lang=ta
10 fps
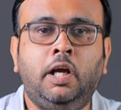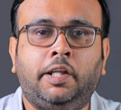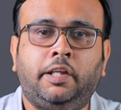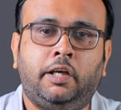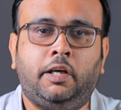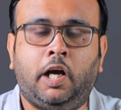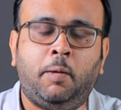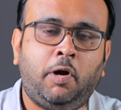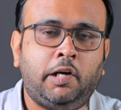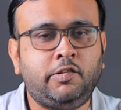அந்த
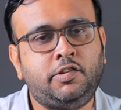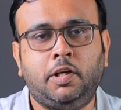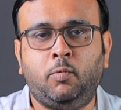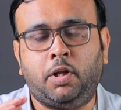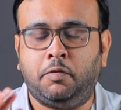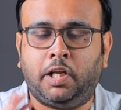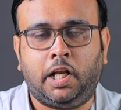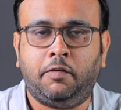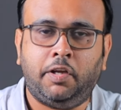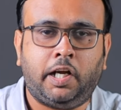அமானுஷ்ய உணர்வை
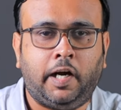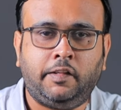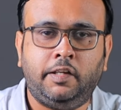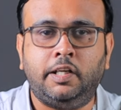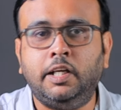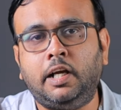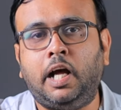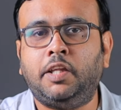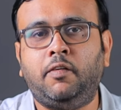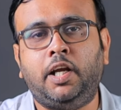நல்லாவே கடத்தியிருக்கு
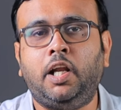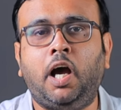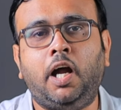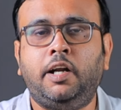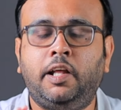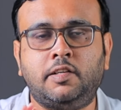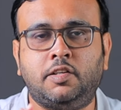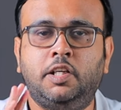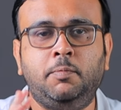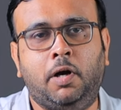அந்த வகையில் ஆர்ட்
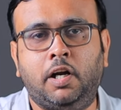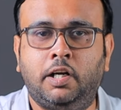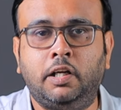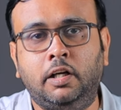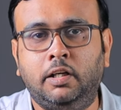டைரக்ஷனுக்கு பாராட்டுகள்